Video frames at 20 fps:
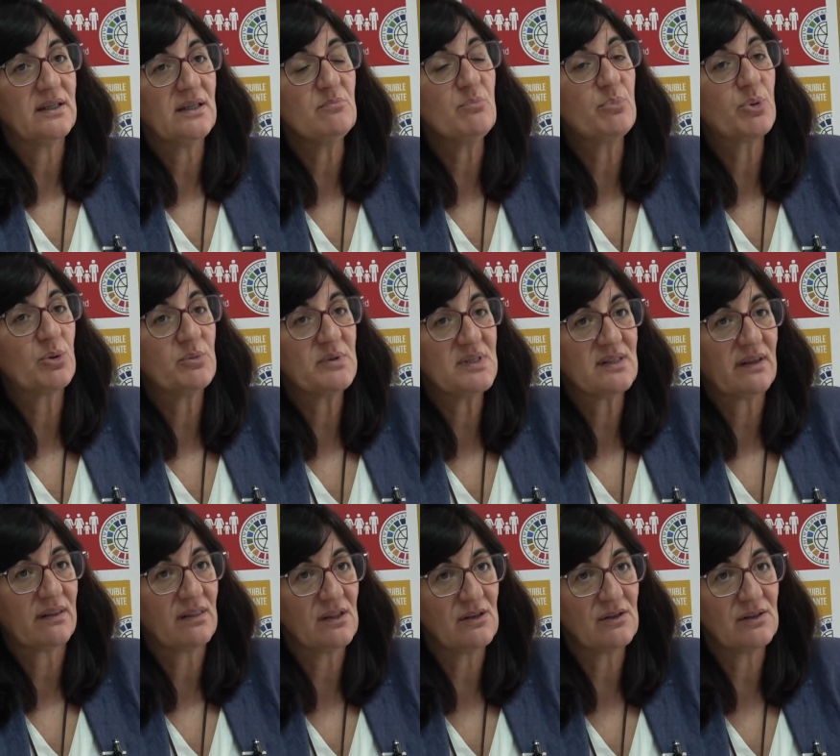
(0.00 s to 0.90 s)

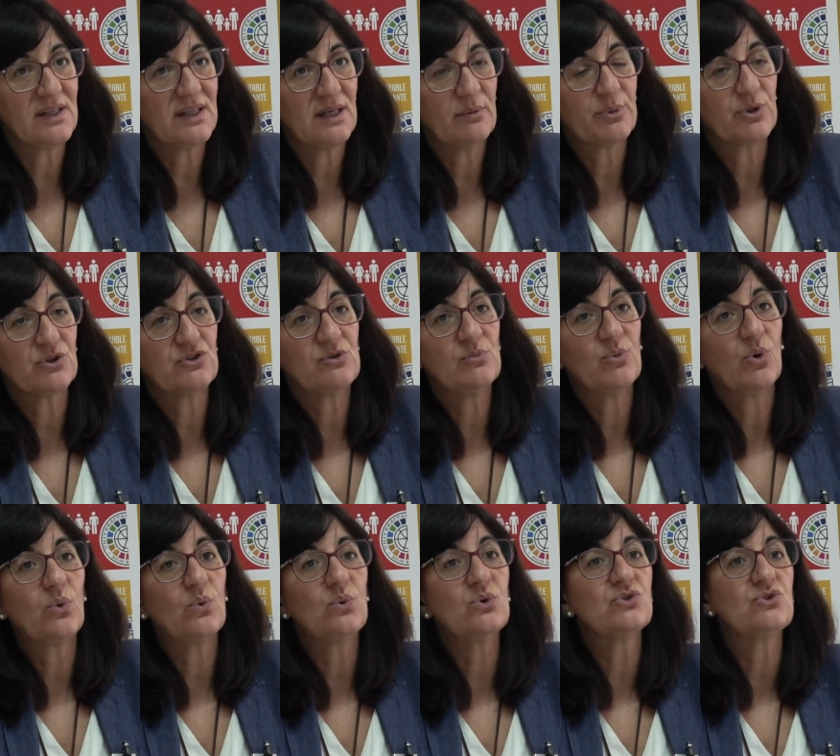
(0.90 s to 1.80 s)
improvisaciones el
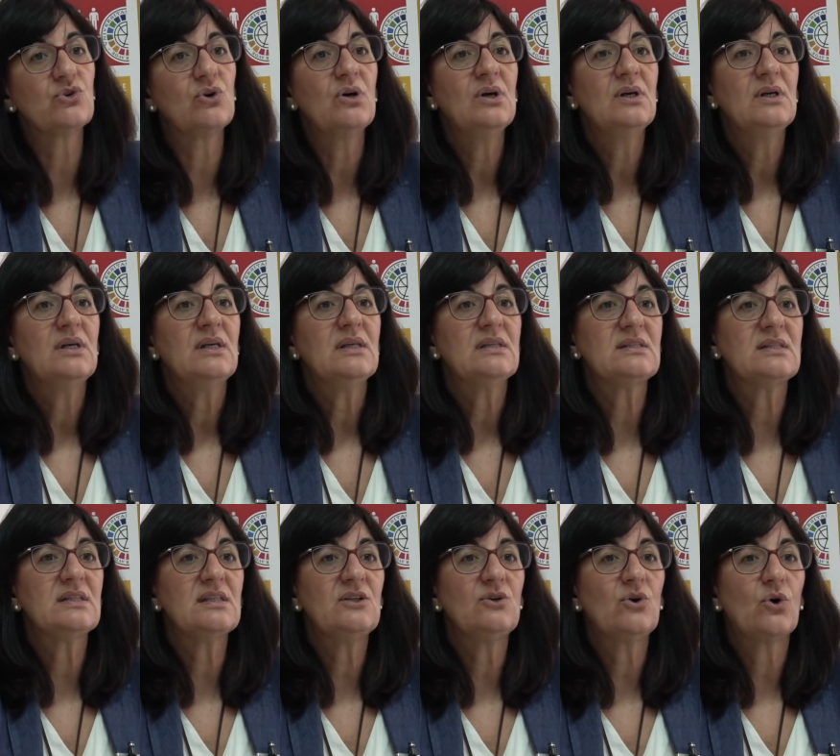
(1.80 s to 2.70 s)
próximo curso,
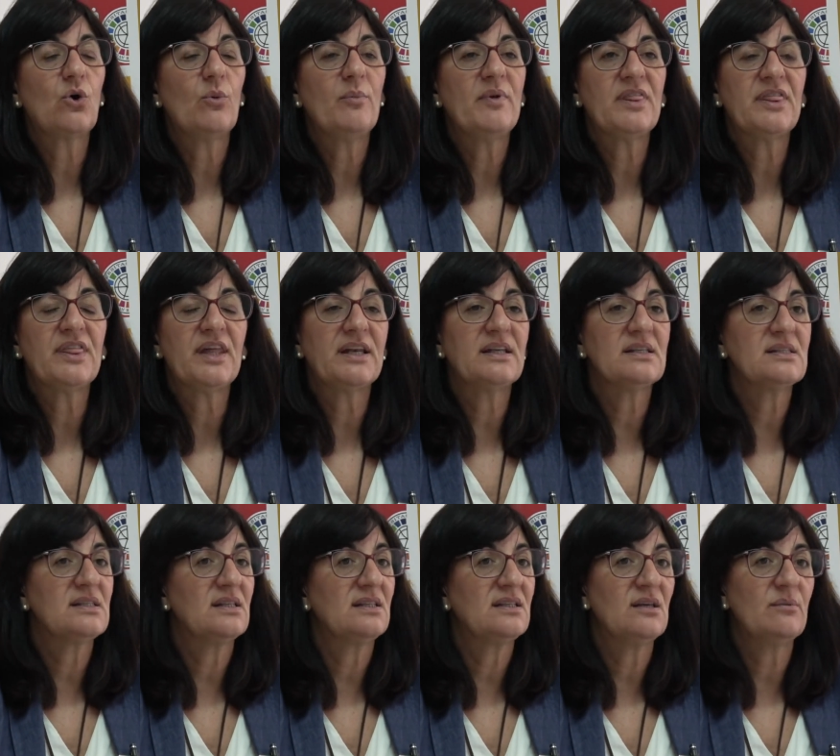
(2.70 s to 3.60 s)
sino comenzar
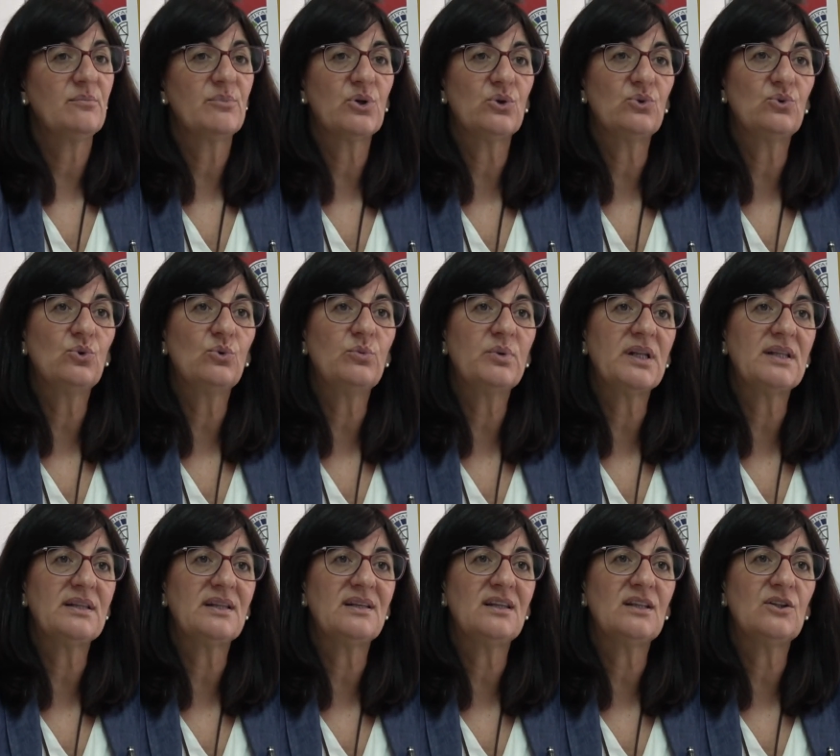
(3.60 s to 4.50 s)
en
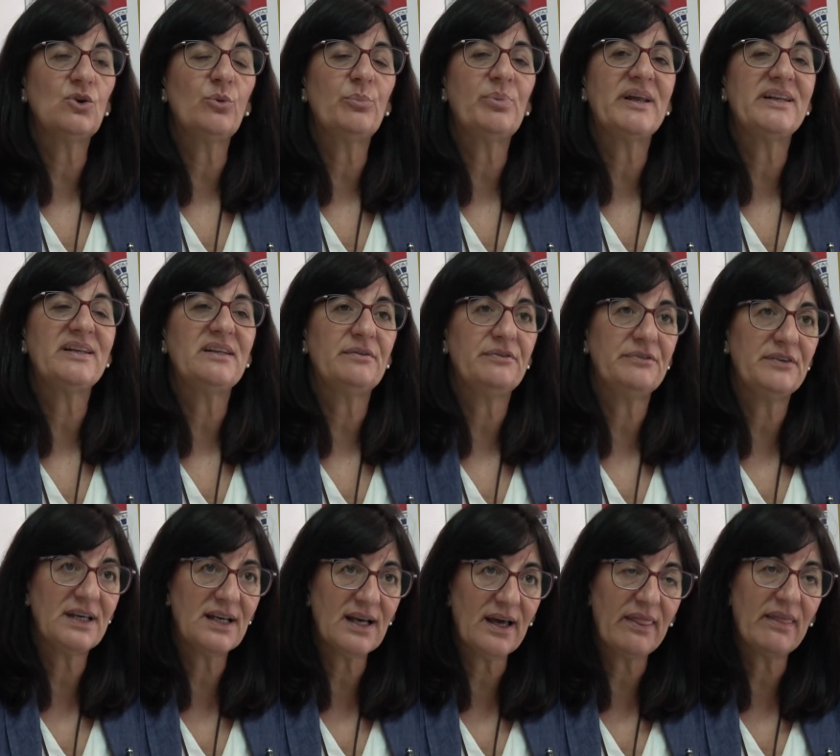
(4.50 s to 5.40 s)
septiembre-octubre teniendo
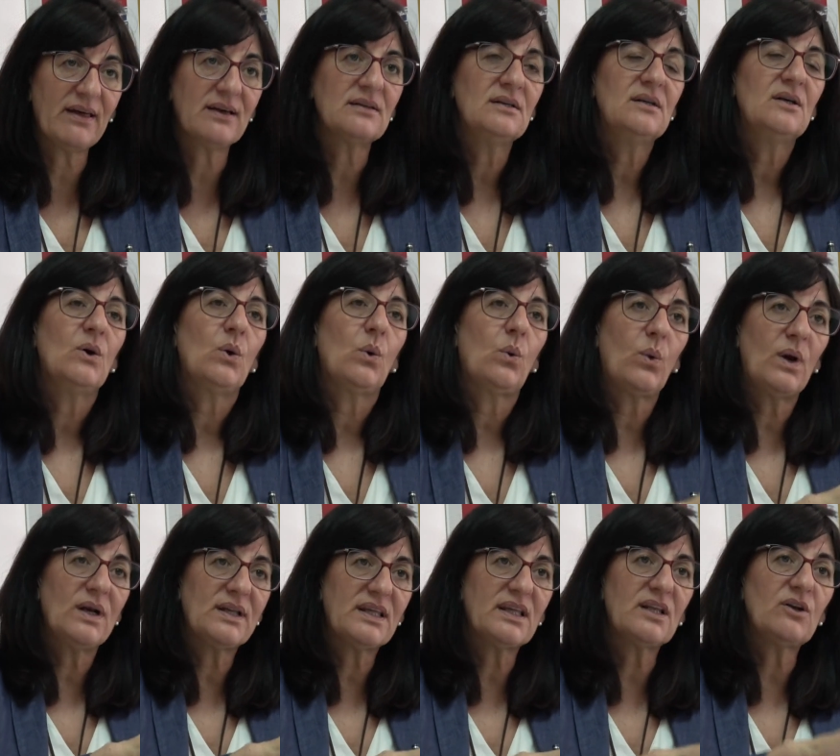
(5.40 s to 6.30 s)
planificada
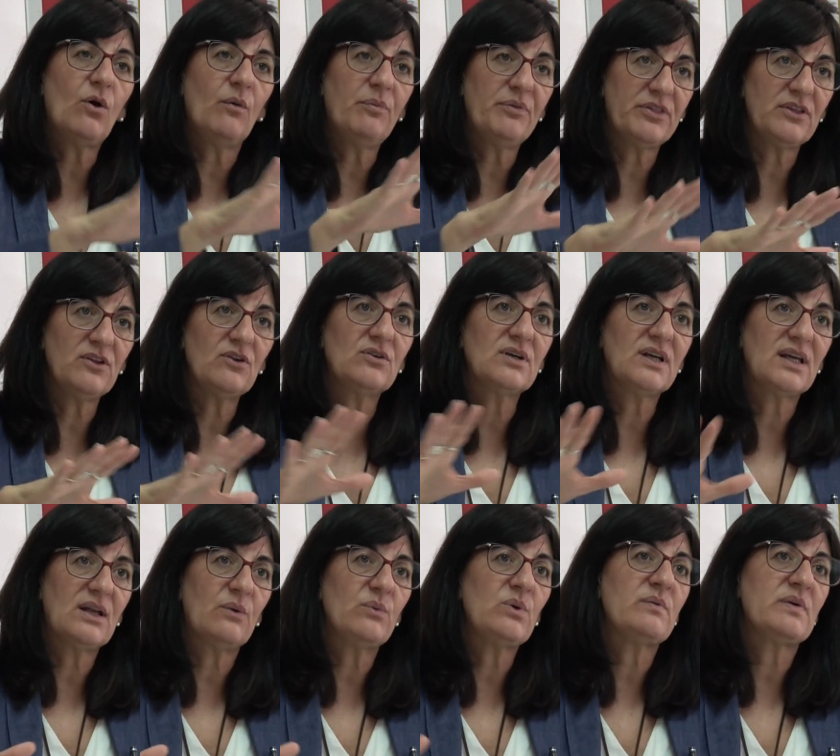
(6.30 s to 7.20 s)
cualquier opción
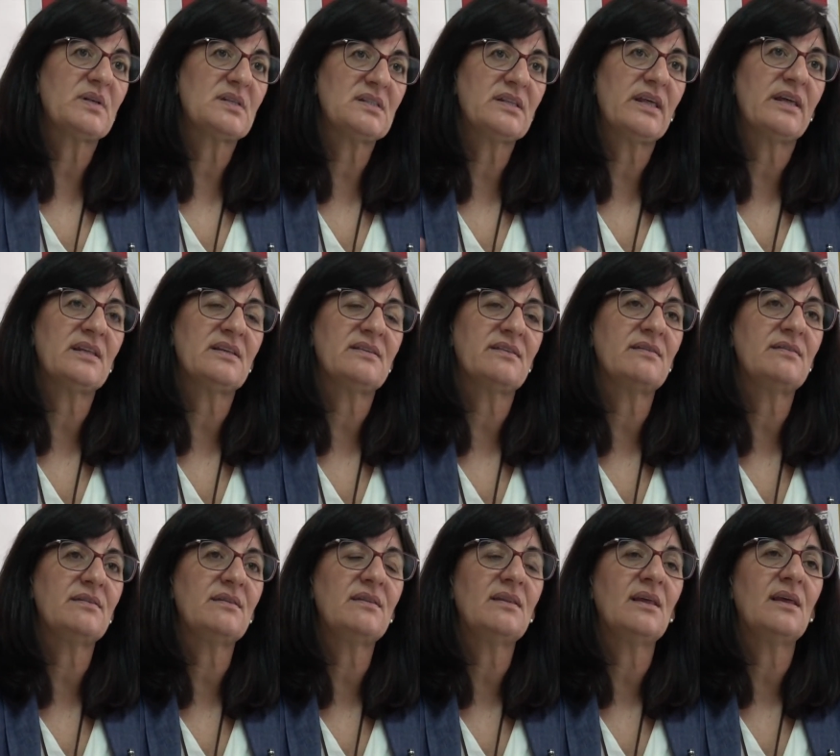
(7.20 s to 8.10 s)
que la universidad
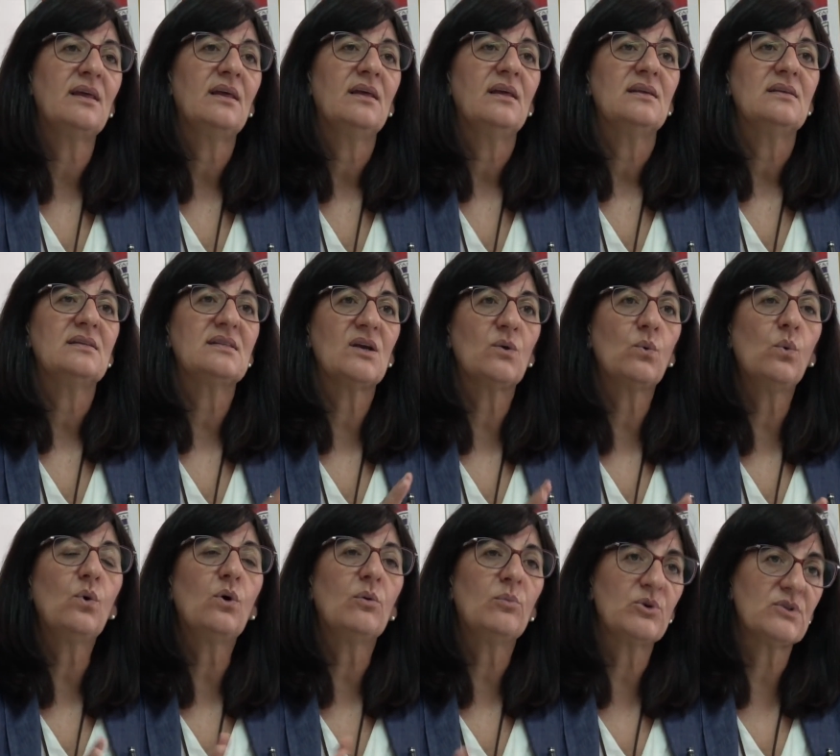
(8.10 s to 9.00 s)
necesite
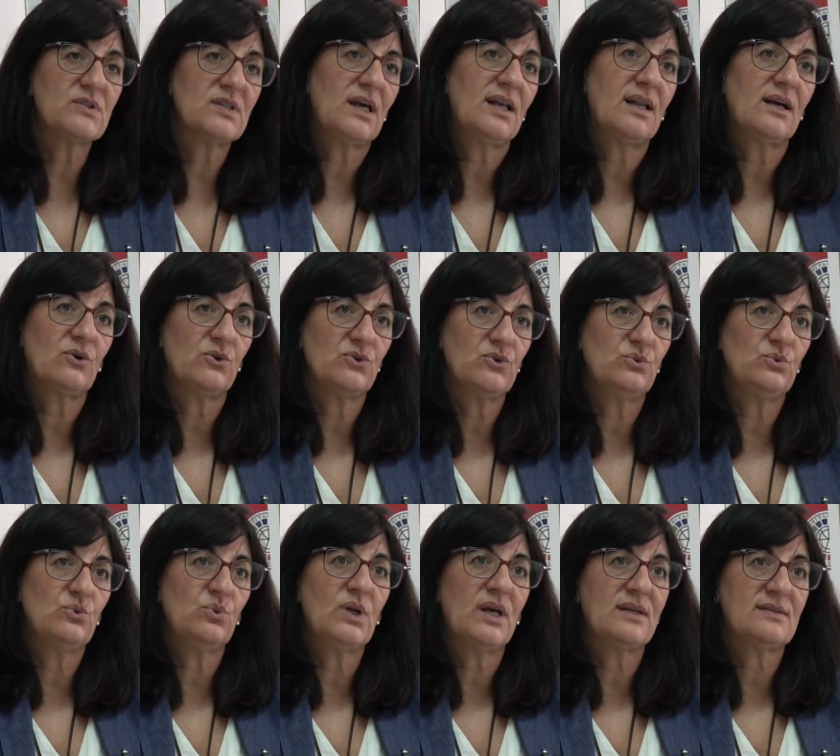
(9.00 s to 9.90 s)
según como sea la
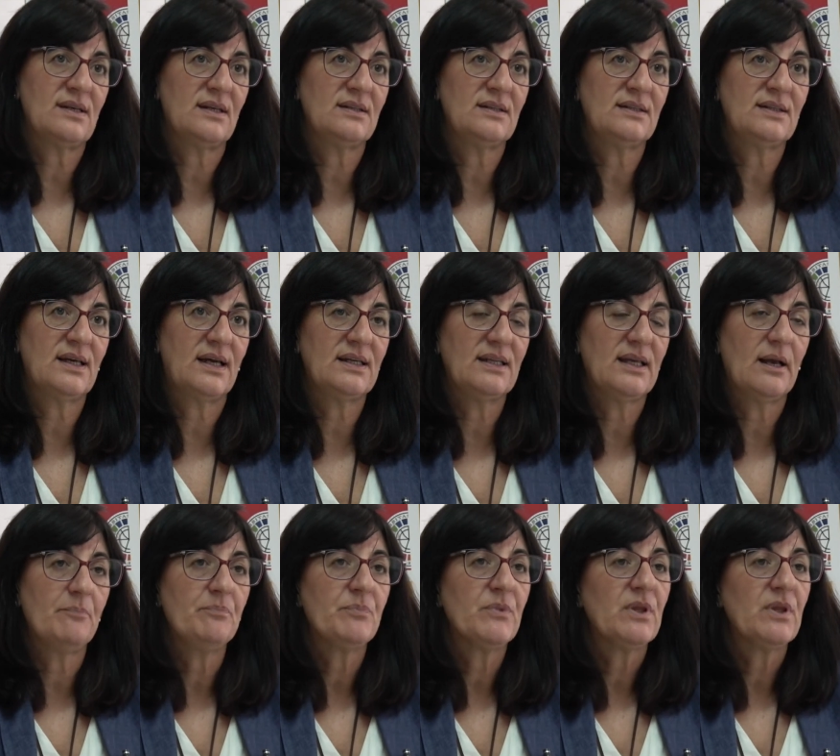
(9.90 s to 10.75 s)
coyuntura sanitaria.